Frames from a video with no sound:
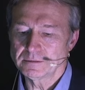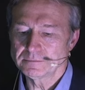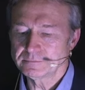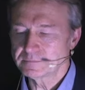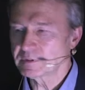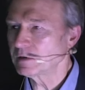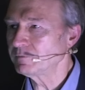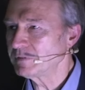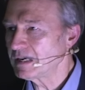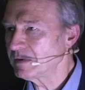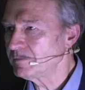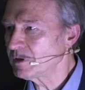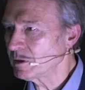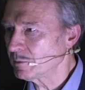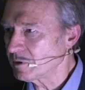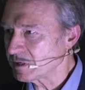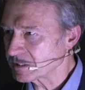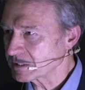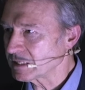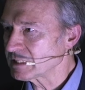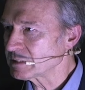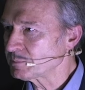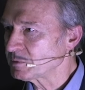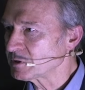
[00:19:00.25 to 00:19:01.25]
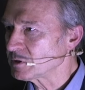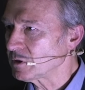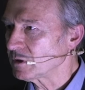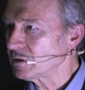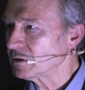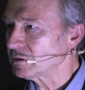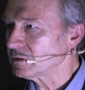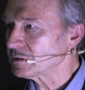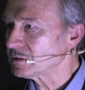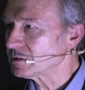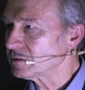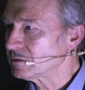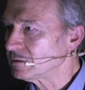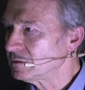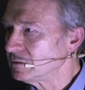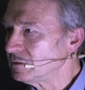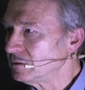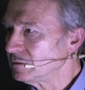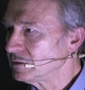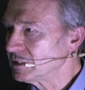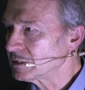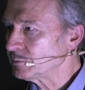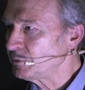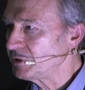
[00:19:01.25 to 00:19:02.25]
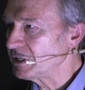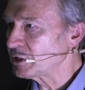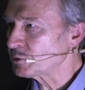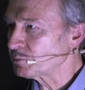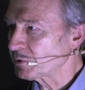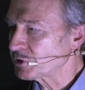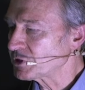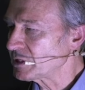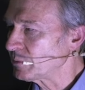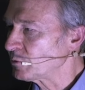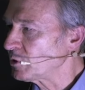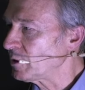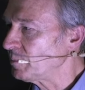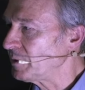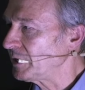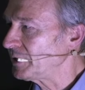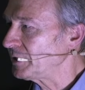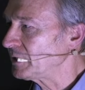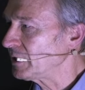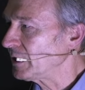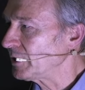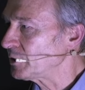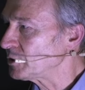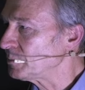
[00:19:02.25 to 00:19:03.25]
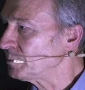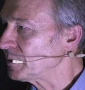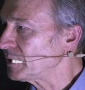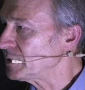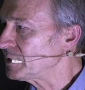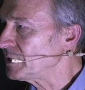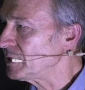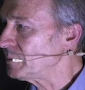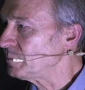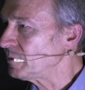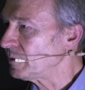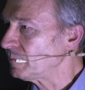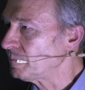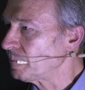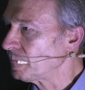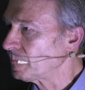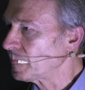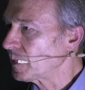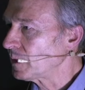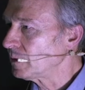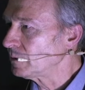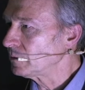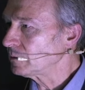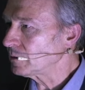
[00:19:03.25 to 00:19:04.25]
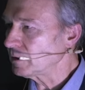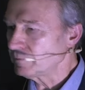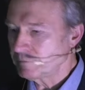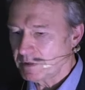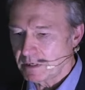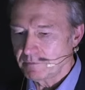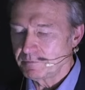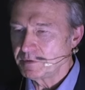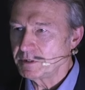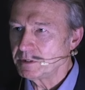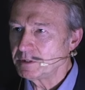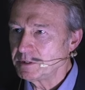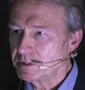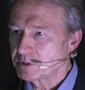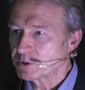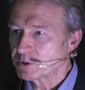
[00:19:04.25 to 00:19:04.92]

Dann wären wir aber was ganz Besonderes. Das widerspricht dem kopernikanischen Prinzip. Dann wären wir die